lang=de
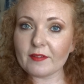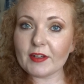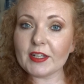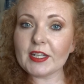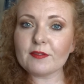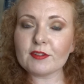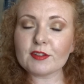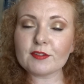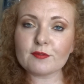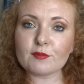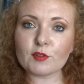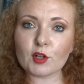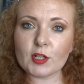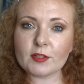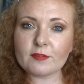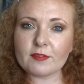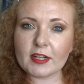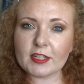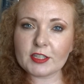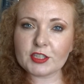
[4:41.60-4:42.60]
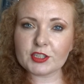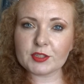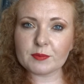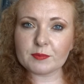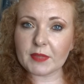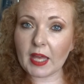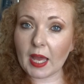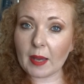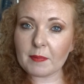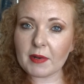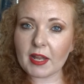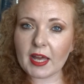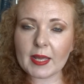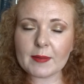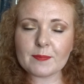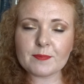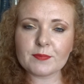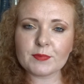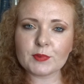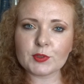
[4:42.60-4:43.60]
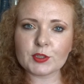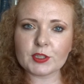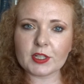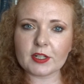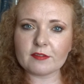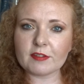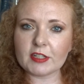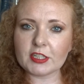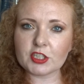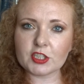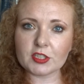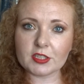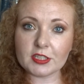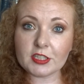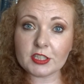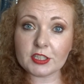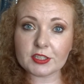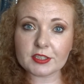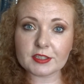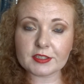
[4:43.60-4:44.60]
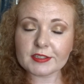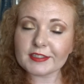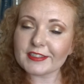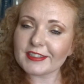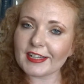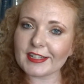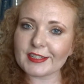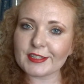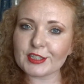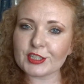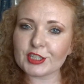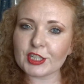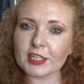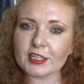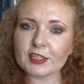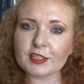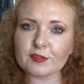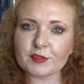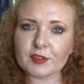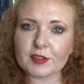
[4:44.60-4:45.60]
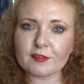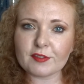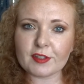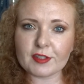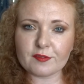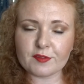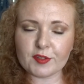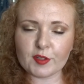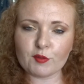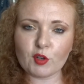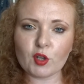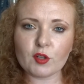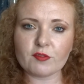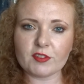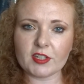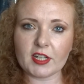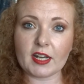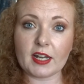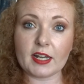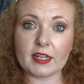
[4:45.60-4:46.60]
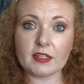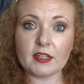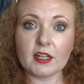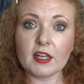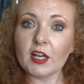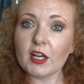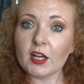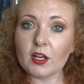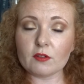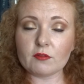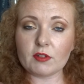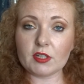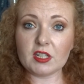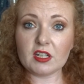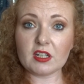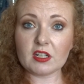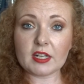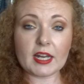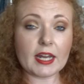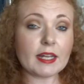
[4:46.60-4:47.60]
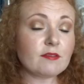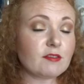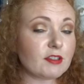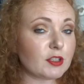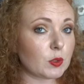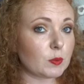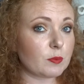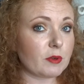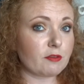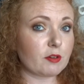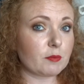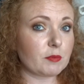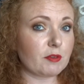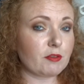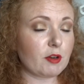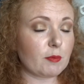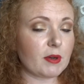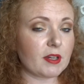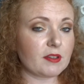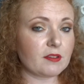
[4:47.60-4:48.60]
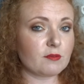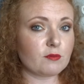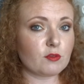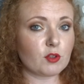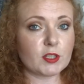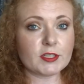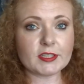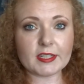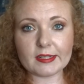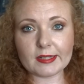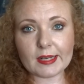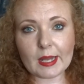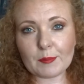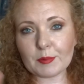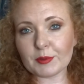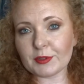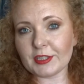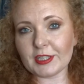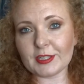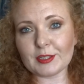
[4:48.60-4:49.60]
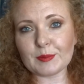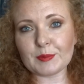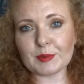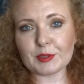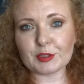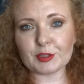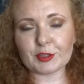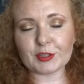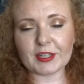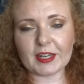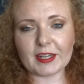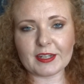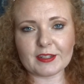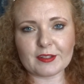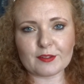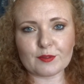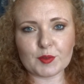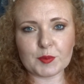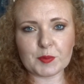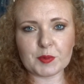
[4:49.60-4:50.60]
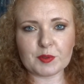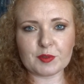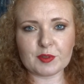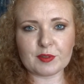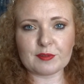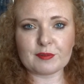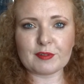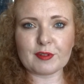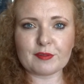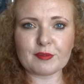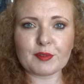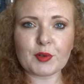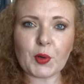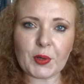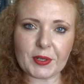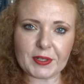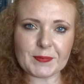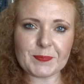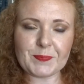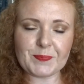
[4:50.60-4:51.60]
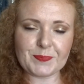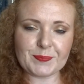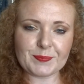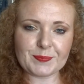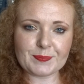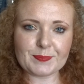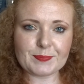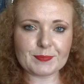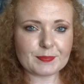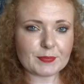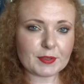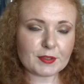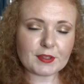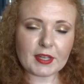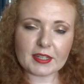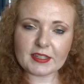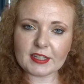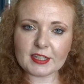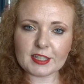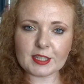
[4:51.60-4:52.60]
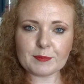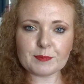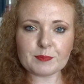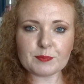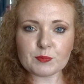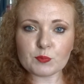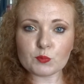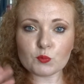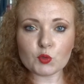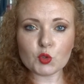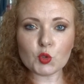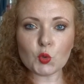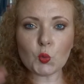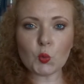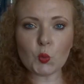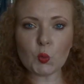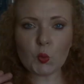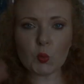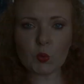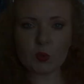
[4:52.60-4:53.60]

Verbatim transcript: Wenn ihr wissen wollt, welche da bleiben oder welche nicht, dann schaltet auf jeden Fall in vier Wochen wieder rein. Wenn ihr kein Video mehr von mir verpassen wollt, dann abonniert mich doch gerne. Das würde mich auf jeden Fall freuen. Bis dann, ihr Lieben. Tschüss.